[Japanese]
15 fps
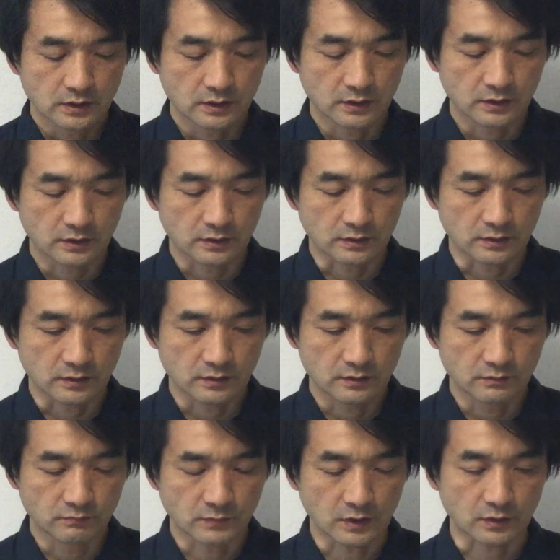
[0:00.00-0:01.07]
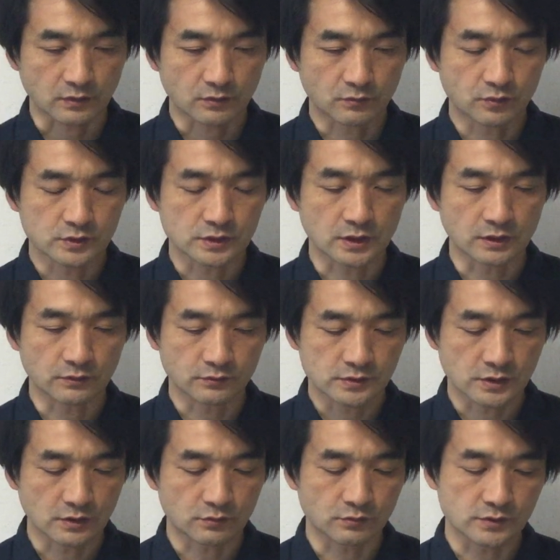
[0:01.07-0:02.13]
えーまあ、こちらの
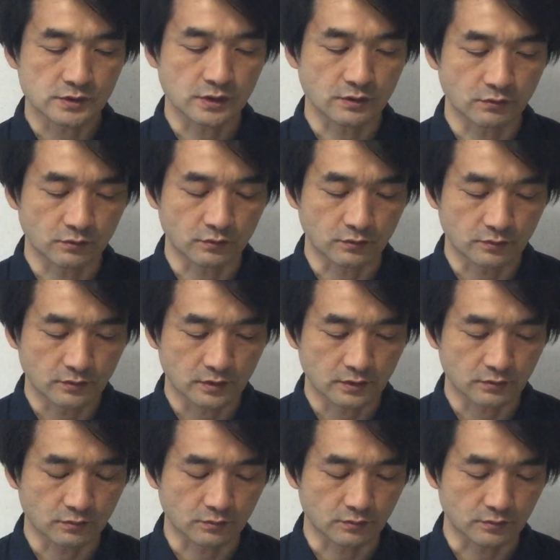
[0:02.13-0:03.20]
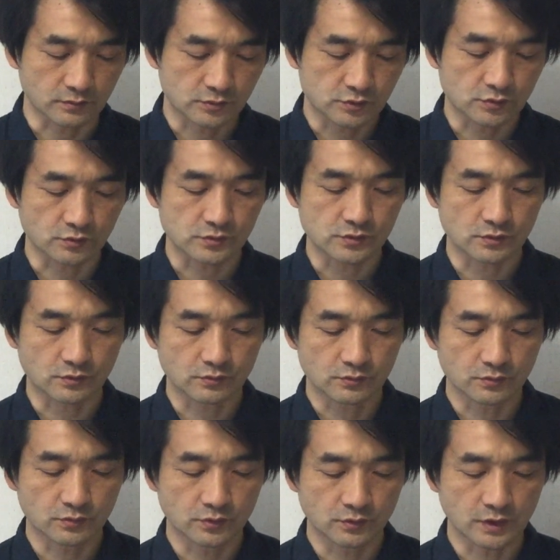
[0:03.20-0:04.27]
正当性をあの主張するこ
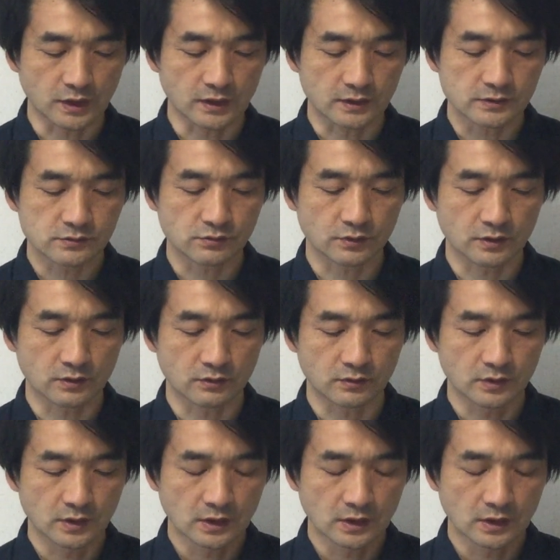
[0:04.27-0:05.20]
とにより争いが